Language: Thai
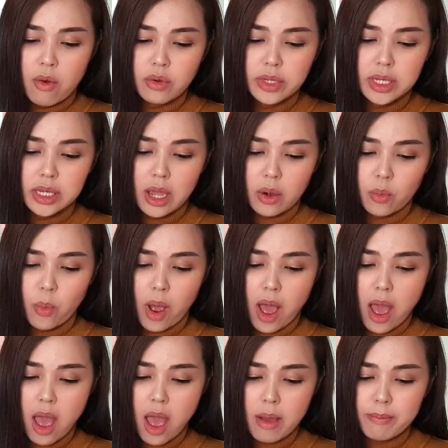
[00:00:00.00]
เขาเขียน
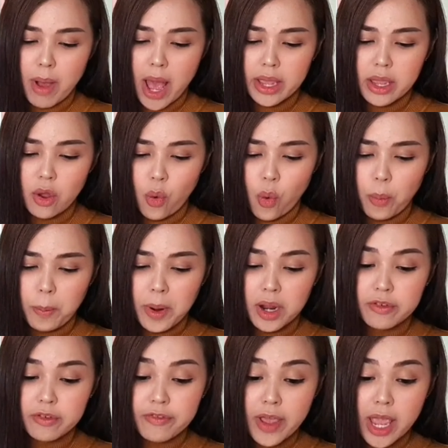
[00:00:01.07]
ว่า bio
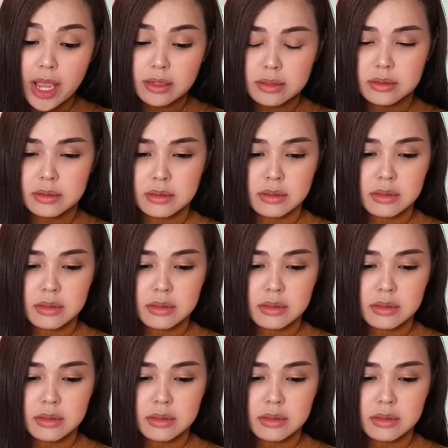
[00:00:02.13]
perfect